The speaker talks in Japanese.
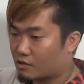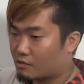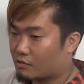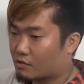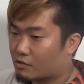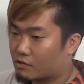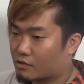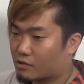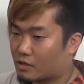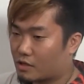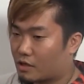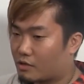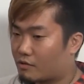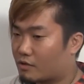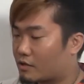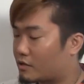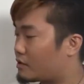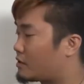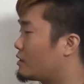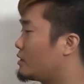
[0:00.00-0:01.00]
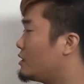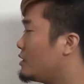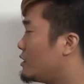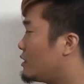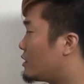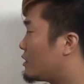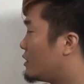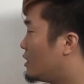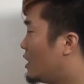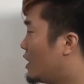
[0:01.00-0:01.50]
けてもらうしかないわけだから、
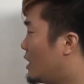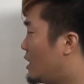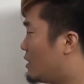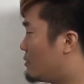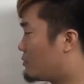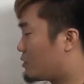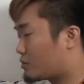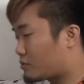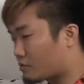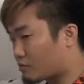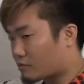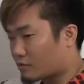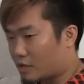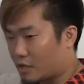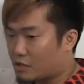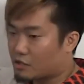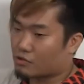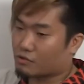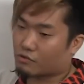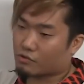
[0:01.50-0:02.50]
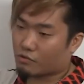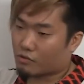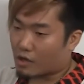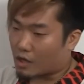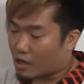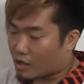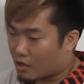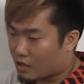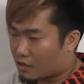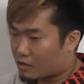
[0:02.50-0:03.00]
まあ、ちょっと転職とか
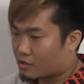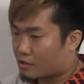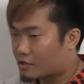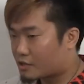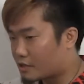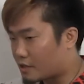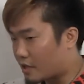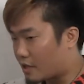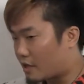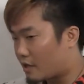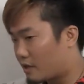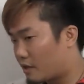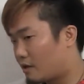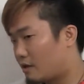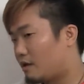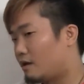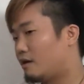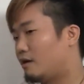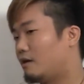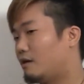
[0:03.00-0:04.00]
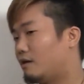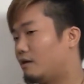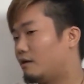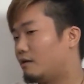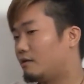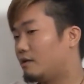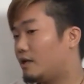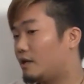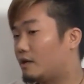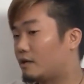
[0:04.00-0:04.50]
して
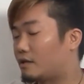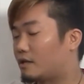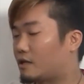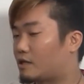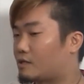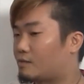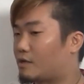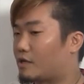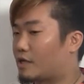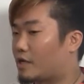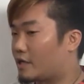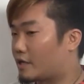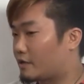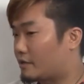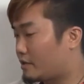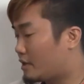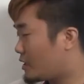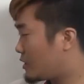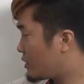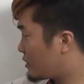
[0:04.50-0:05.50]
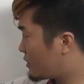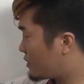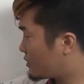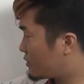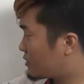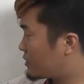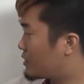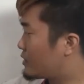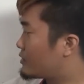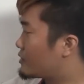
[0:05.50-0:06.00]
でダーツバーに入ってっ
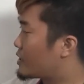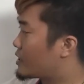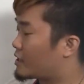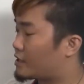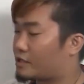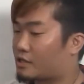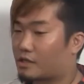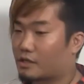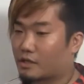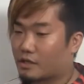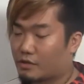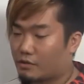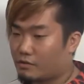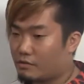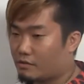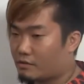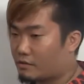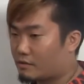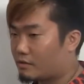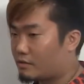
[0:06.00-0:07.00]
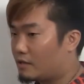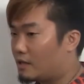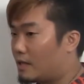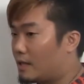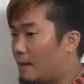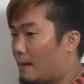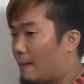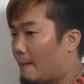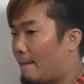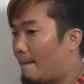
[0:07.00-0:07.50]
ていう話なんだけど
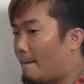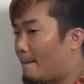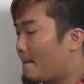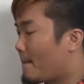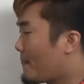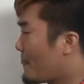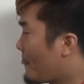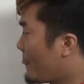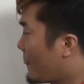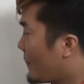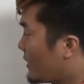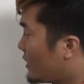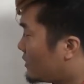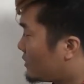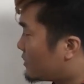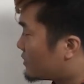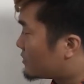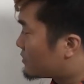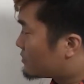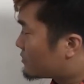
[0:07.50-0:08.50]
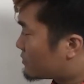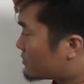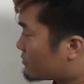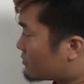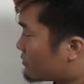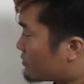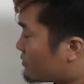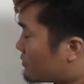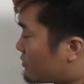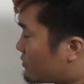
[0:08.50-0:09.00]
そ
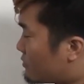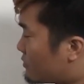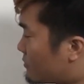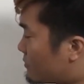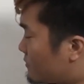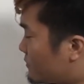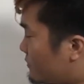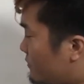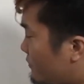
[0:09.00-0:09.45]
の